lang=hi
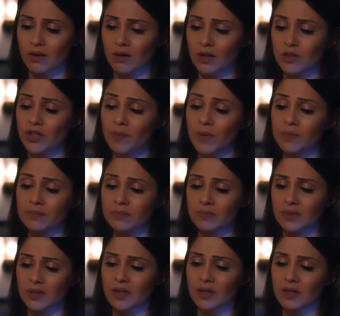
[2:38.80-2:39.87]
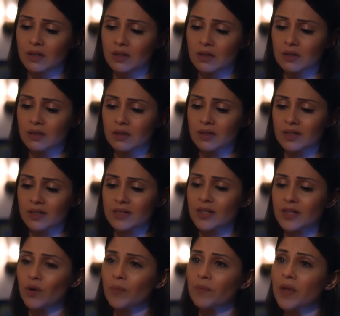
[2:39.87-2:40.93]
और जब हम
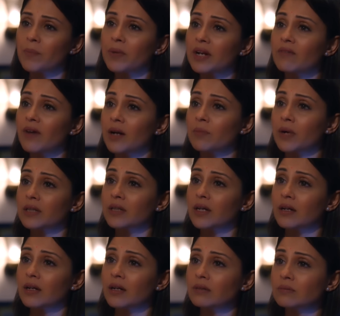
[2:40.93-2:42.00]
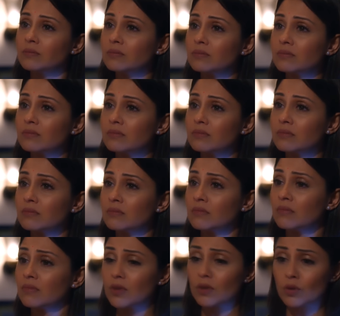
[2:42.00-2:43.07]
किसी को अपना परिवार मानते हैं
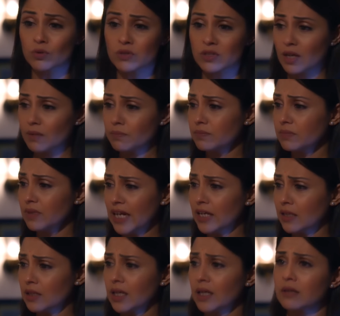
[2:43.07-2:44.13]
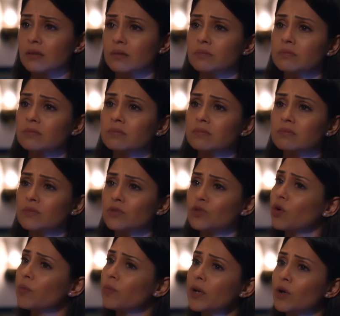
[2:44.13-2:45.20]
तो उसके इर्द गिर्द
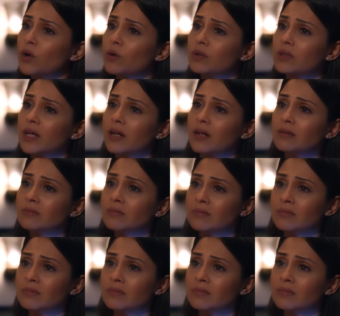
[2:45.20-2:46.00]
जो भी लोग होते हैं